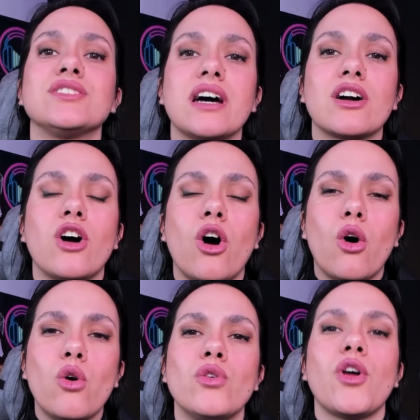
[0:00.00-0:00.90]

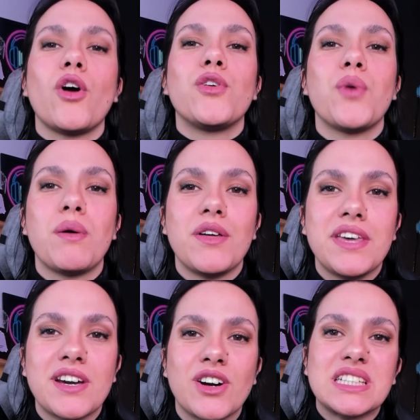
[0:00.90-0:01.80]
sacó un nuevo
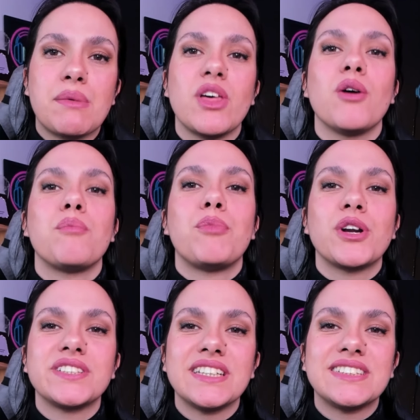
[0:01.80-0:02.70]
disco llamado
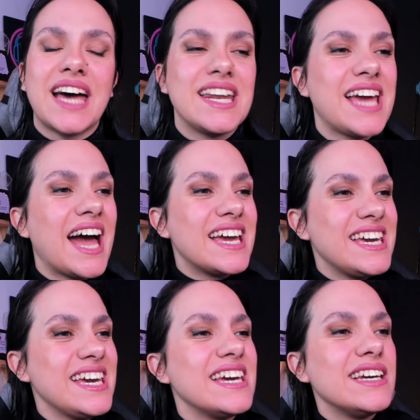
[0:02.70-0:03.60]
Por Cesárea
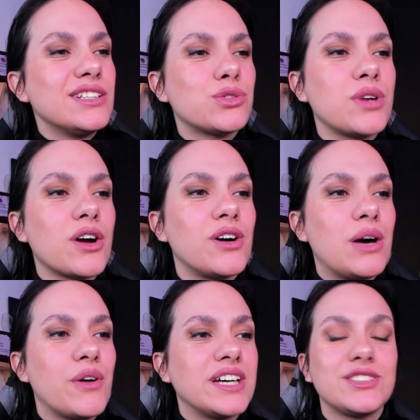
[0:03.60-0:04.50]
y hizo una
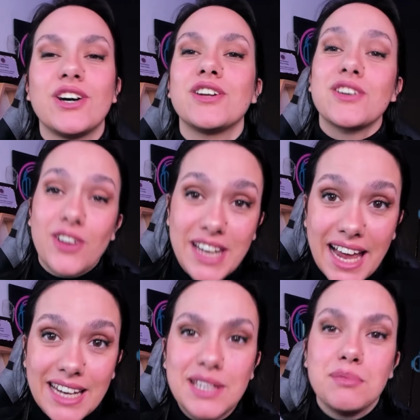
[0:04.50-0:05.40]
colaboración con
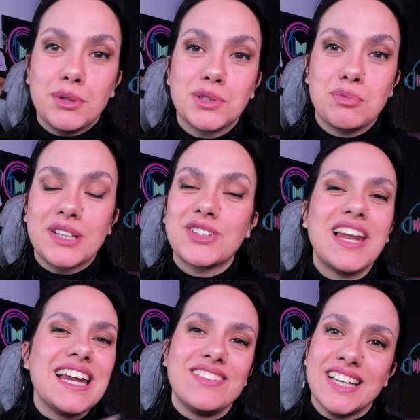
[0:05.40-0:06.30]
Lali, por supuesto.
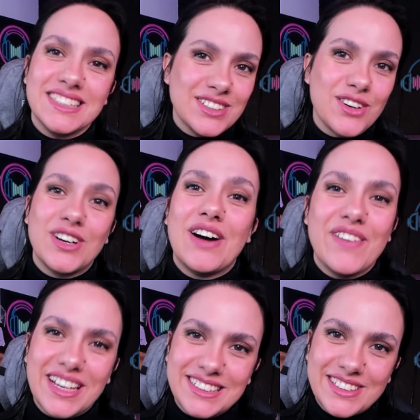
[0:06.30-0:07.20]
Lali viene haciendo
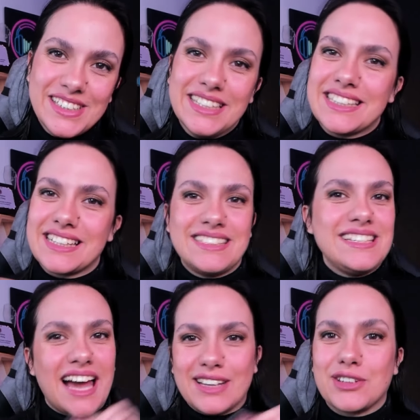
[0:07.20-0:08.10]
colaboraciones
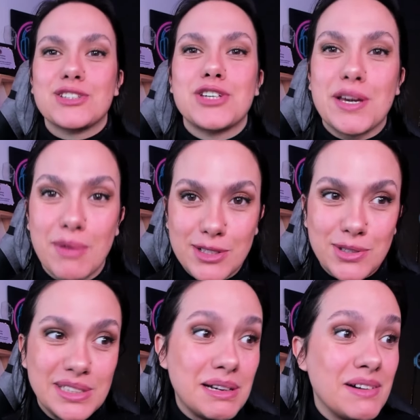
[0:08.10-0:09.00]
así a troche y
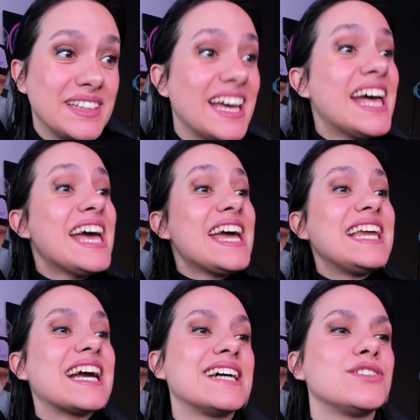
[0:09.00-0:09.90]
mocho últimamente.
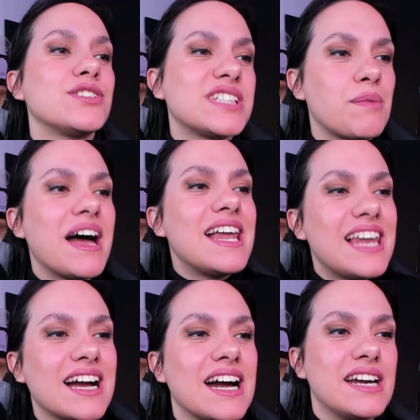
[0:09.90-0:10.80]
Y la canción se llama
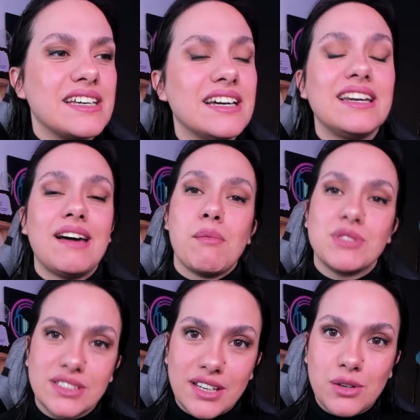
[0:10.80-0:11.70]
La Carie. La
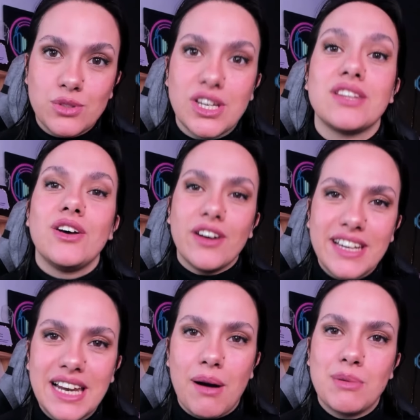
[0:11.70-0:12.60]
vamos a estar escuchando
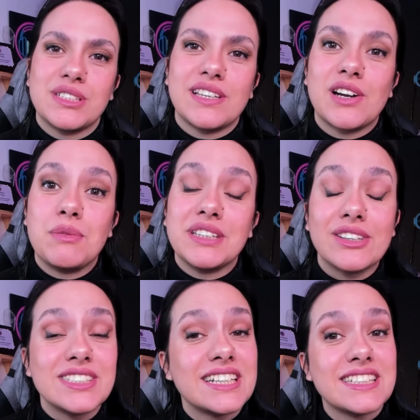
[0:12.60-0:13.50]
y la vamos a estar
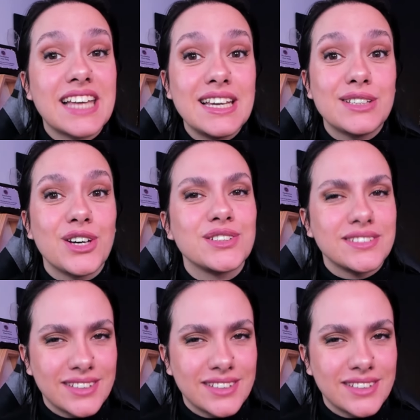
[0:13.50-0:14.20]
comentando. Así que si están listos,